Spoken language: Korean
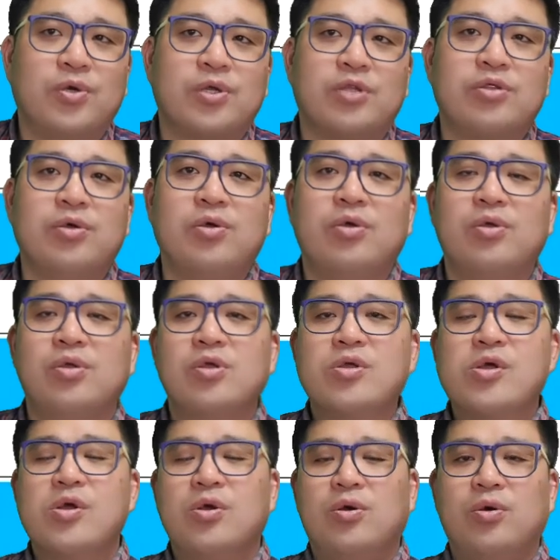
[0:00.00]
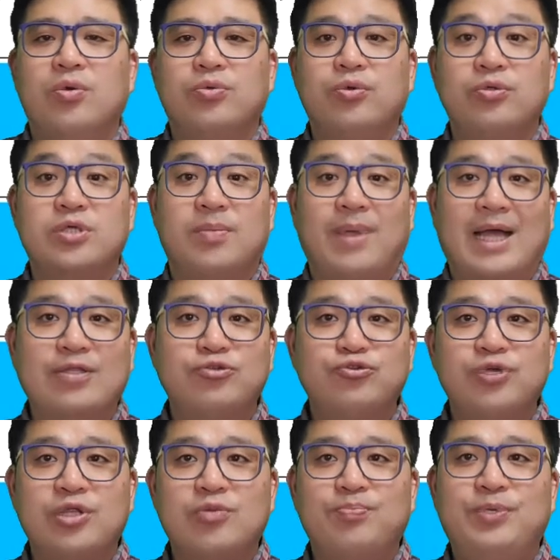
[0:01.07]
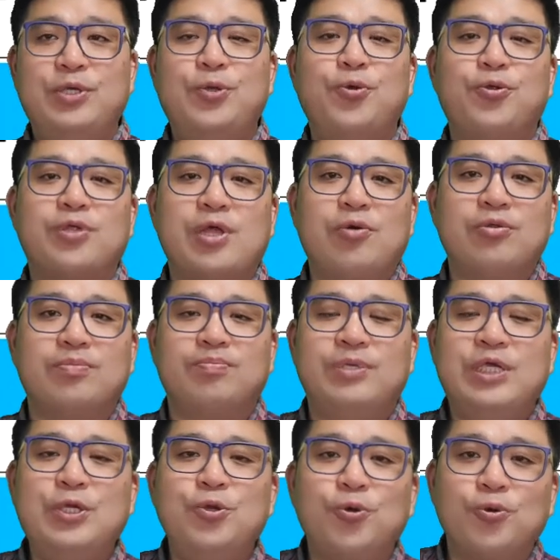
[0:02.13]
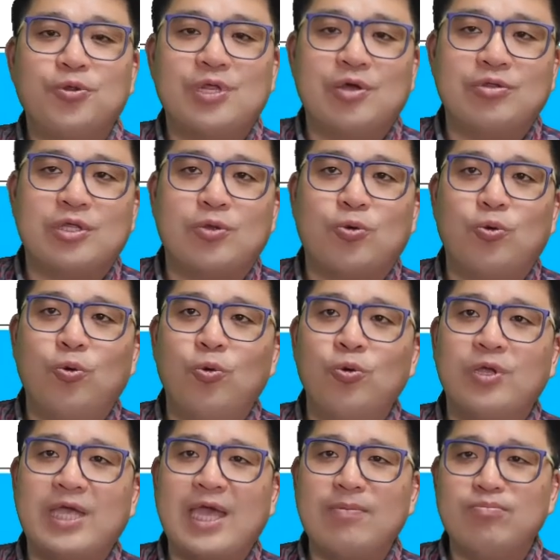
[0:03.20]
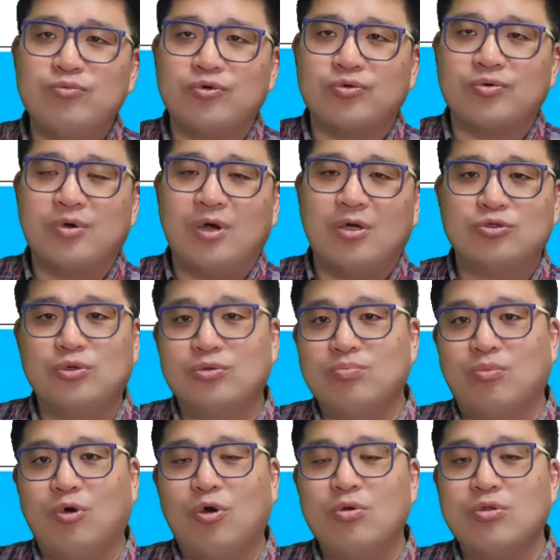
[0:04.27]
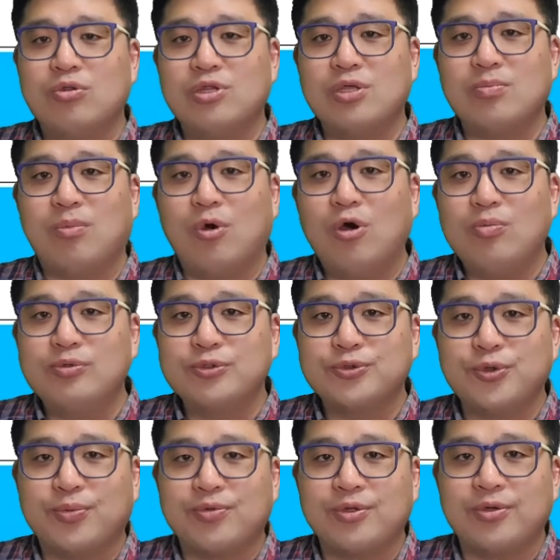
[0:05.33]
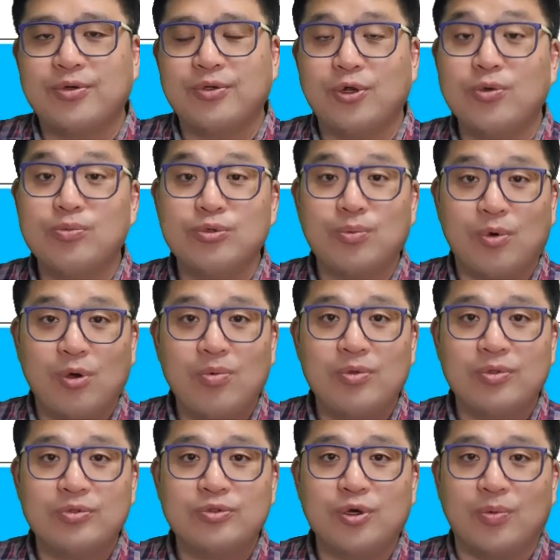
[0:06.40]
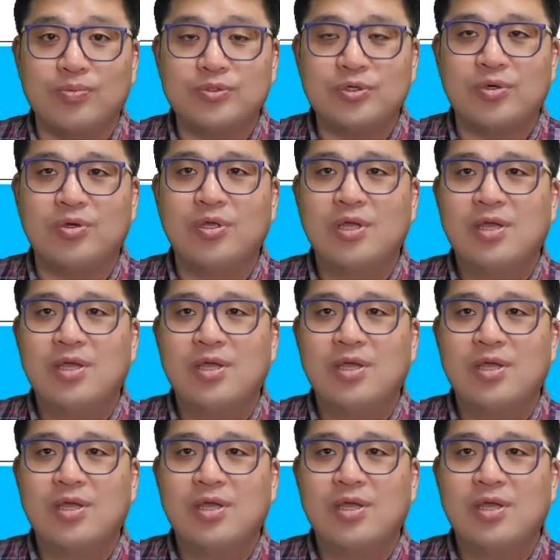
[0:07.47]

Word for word: 그래서 어, 또 이제 만주에서 비료 사용, 비료로 사용돼서 콩 깽묵. 아, 저는 먹어, 선생님 먹어본 적도 없어요. 여러분들 먹어본 적 없죠?